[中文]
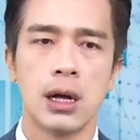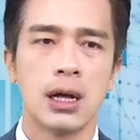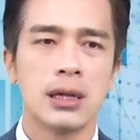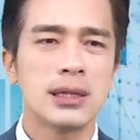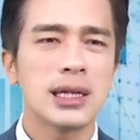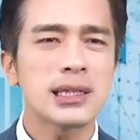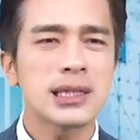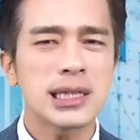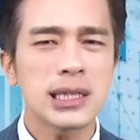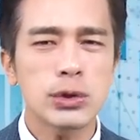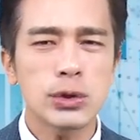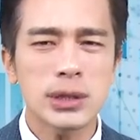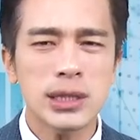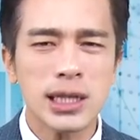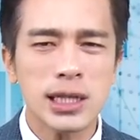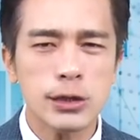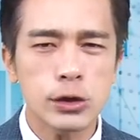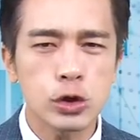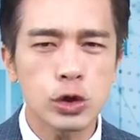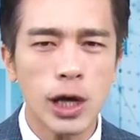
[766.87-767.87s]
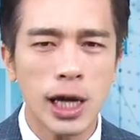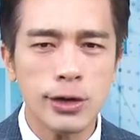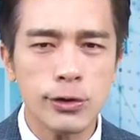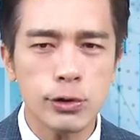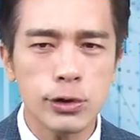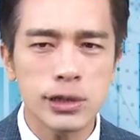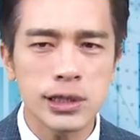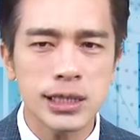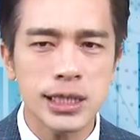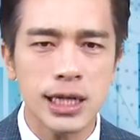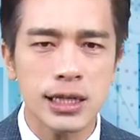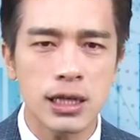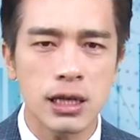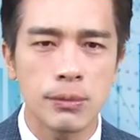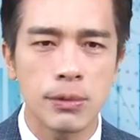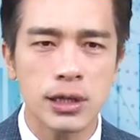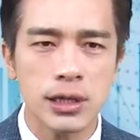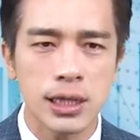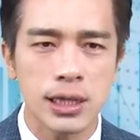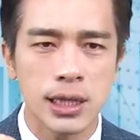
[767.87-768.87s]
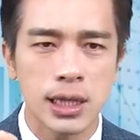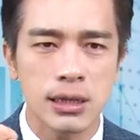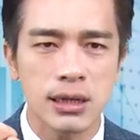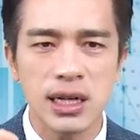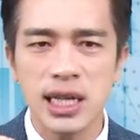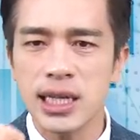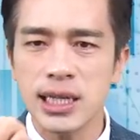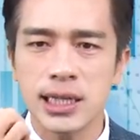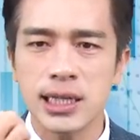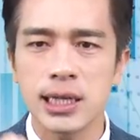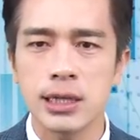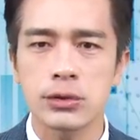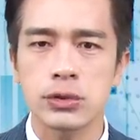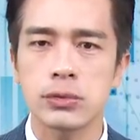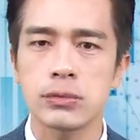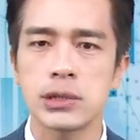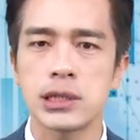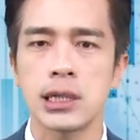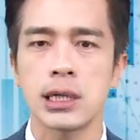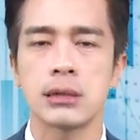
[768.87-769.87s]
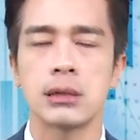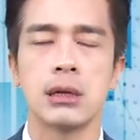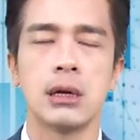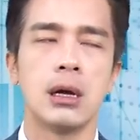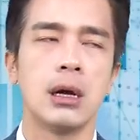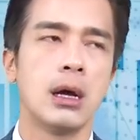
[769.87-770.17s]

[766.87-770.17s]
那至于这个穿云箭有没有可能立刻出现？